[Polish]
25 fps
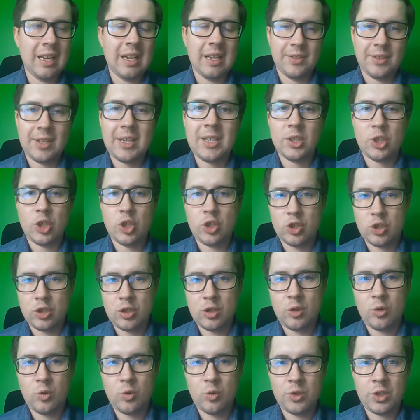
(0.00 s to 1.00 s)
no ale to jest z
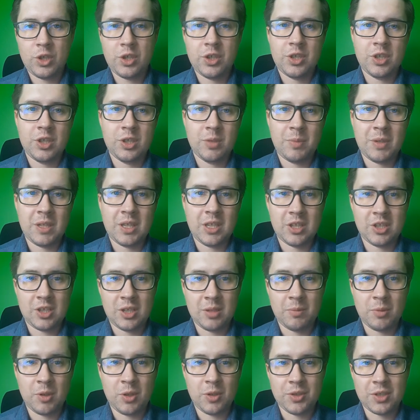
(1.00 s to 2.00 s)
reguły
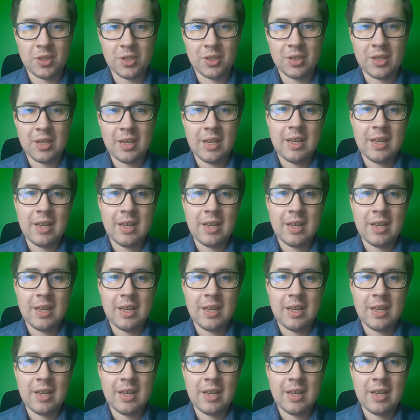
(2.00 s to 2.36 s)
10-15%.